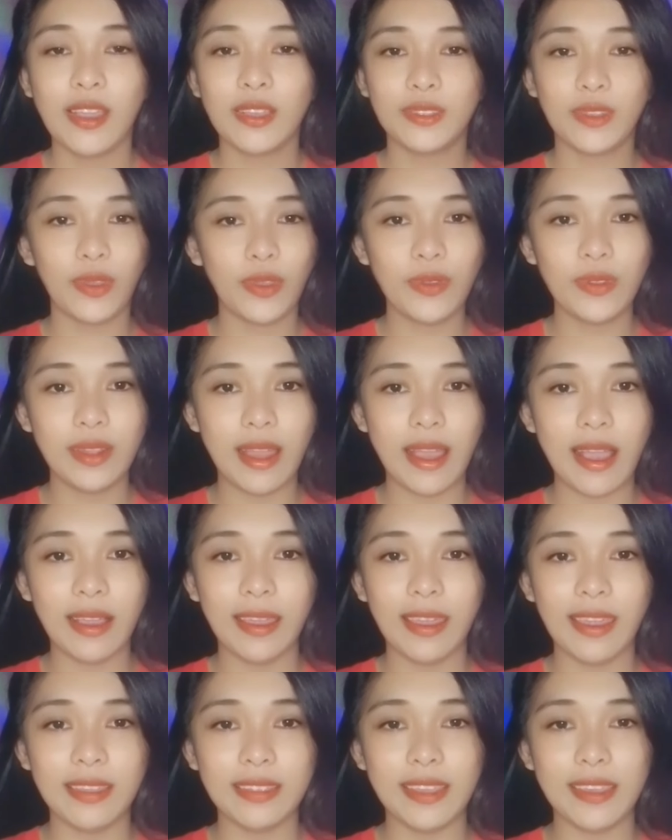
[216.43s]
So, yun lang
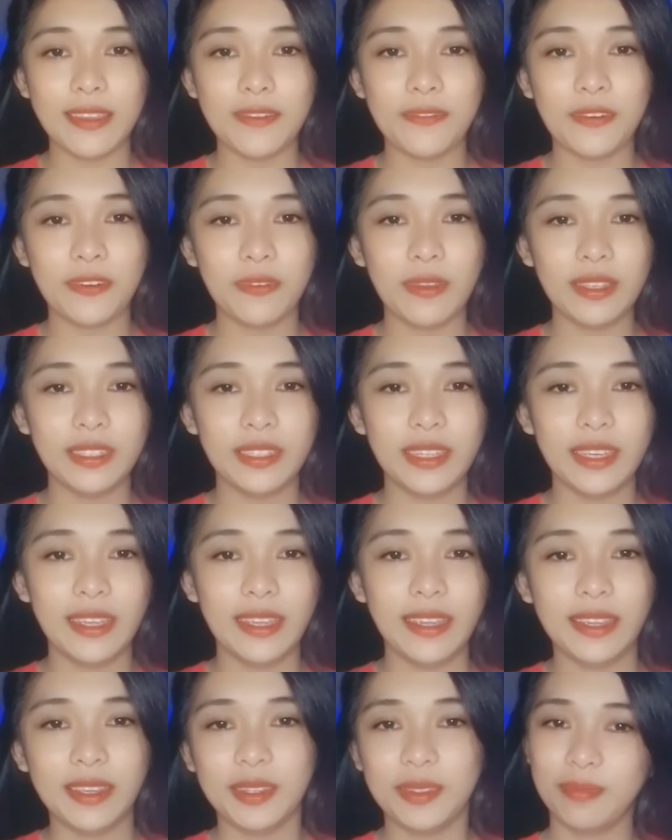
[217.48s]
and thank you for
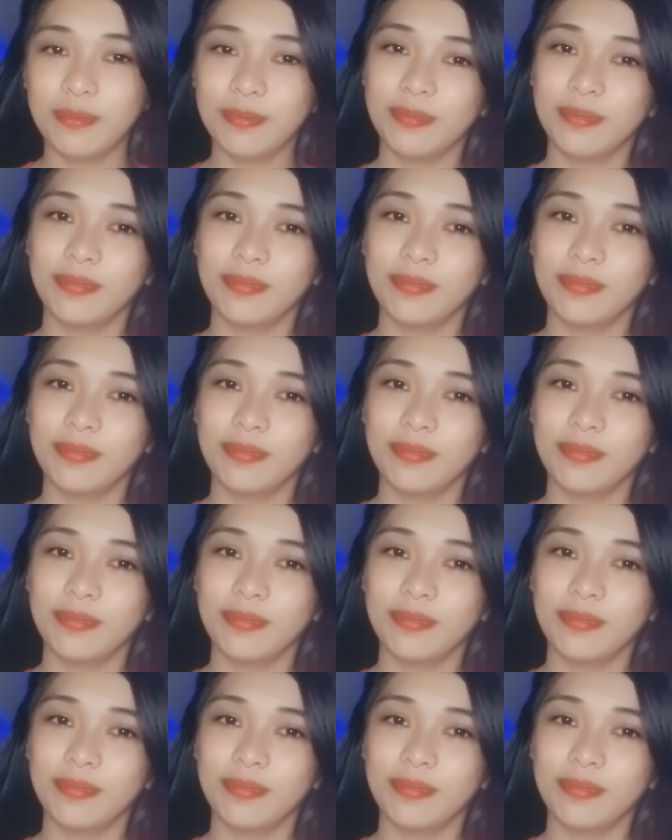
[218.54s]
watching!